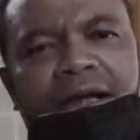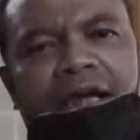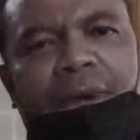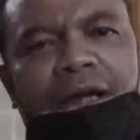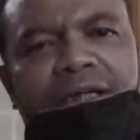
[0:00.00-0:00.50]

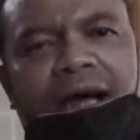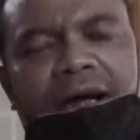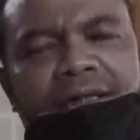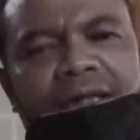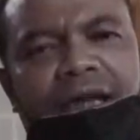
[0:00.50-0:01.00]
di bakta
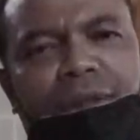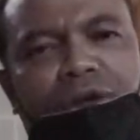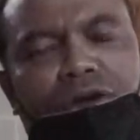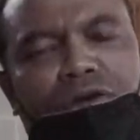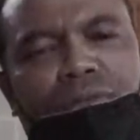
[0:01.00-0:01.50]
ya sela ban
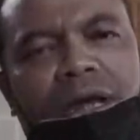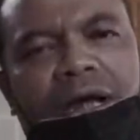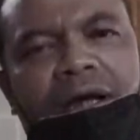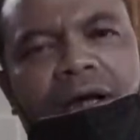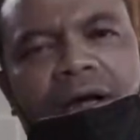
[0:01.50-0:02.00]
long
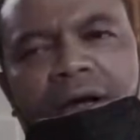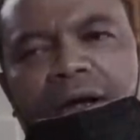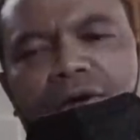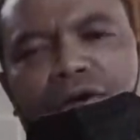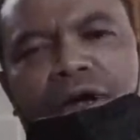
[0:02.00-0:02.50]
tumka
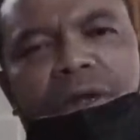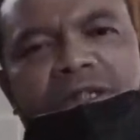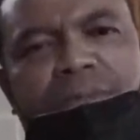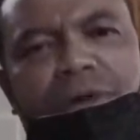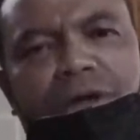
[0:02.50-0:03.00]
nong
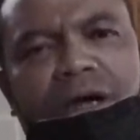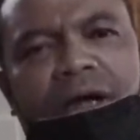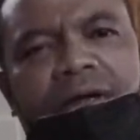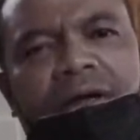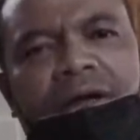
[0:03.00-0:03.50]
rimbels ke uh,